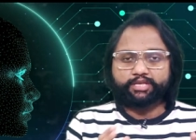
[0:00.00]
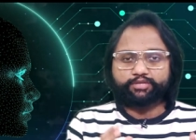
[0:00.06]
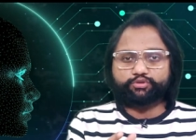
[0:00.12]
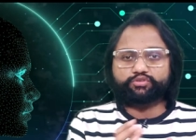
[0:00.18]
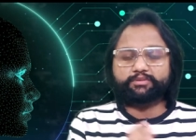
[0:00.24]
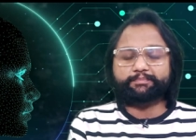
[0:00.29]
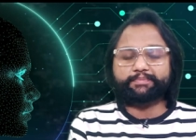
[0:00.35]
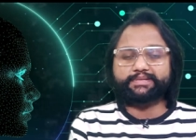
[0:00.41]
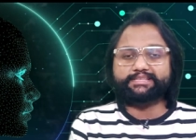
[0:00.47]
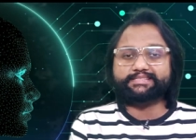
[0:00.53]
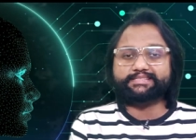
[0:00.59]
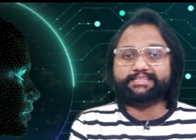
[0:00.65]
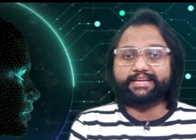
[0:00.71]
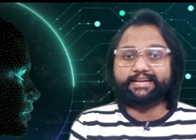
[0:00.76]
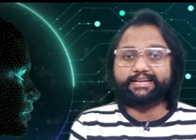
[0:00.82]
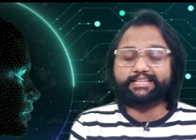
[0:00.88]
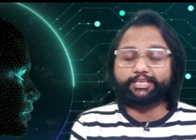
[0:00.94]
तो सिंपल इज
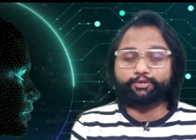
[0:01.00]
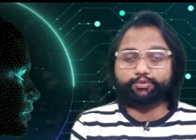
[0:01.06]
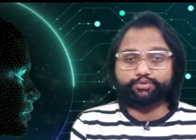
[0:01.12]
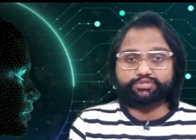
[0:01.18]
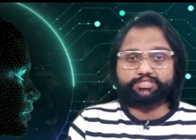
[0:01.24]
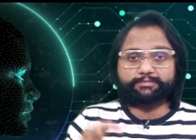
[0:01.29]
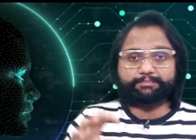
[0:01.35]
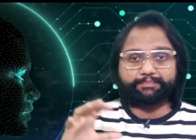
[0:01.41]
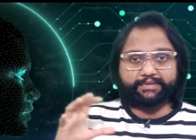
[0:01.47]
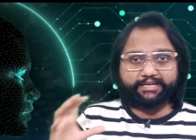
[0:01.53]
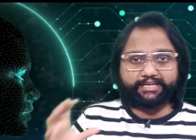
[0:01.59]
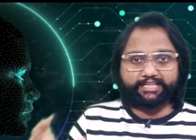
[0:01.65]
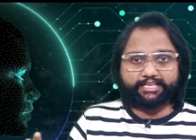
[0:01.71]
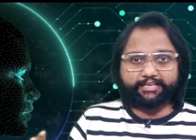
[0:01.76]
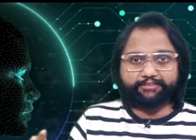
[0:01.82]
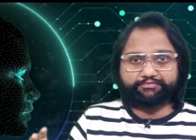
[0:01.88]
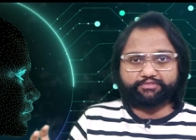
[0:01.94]
दैट कि उस
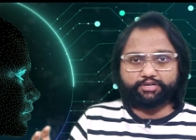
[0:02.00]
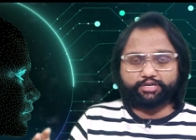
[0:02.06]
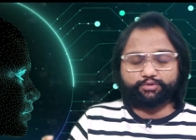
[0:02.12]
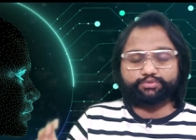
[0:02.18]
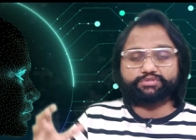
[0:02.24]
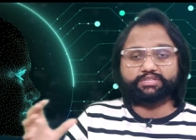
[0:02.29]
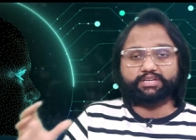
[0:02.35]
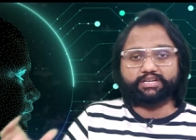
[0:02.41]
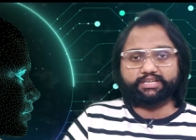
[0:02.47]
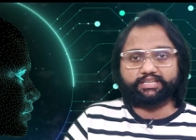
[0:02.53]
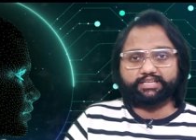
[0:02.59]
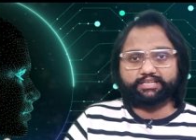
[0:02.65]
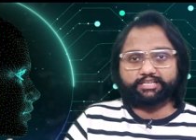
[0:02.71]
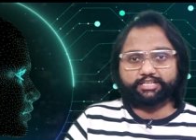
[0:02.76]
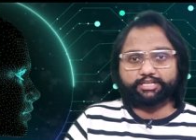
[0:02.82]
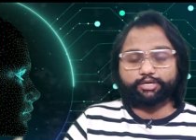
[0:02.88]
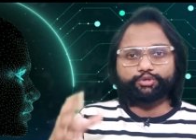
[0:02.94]
पीडीएफ का उस
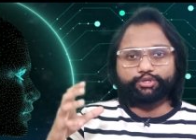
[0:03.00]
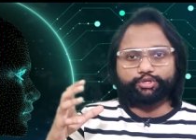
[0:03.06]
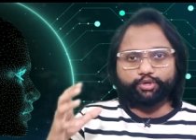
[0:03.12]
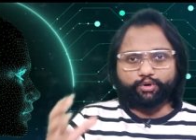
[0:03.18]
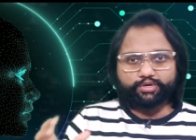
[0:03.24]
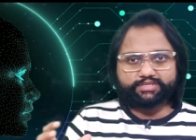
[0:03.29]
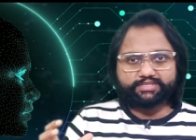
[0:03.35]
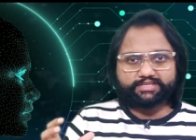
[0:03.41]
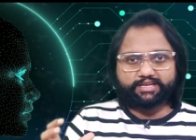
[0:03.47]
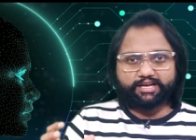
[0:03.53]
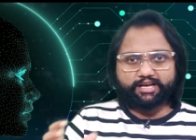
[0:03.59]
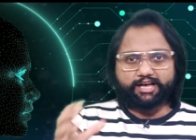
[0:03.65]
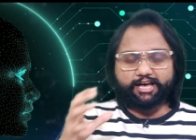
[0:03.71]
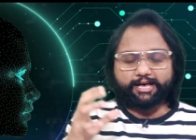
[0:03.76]
आर्टिकल उन नोट्स का